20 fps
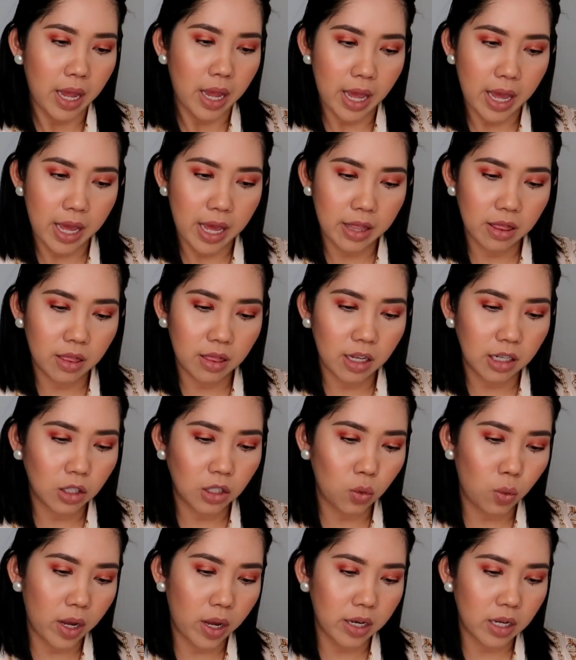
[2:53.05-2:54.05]
And
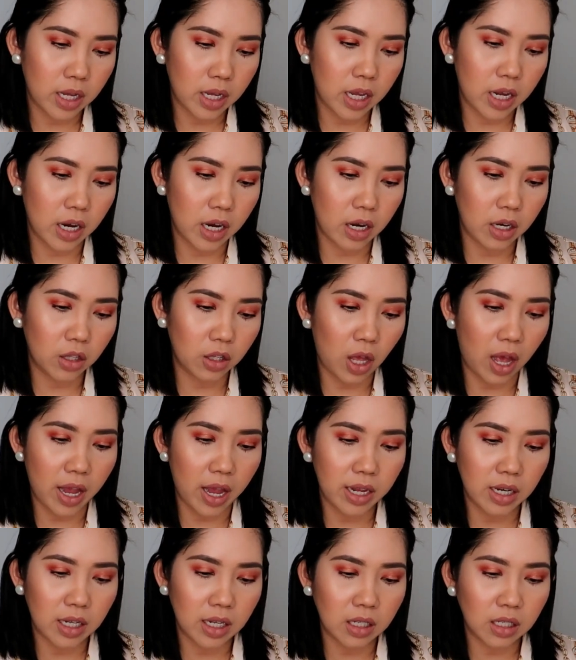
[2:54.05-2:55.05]
this one here
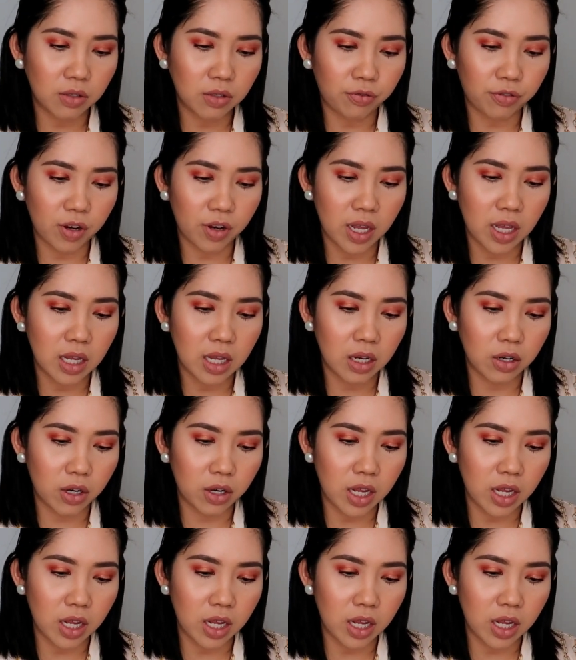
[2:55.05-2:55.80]
na MS-free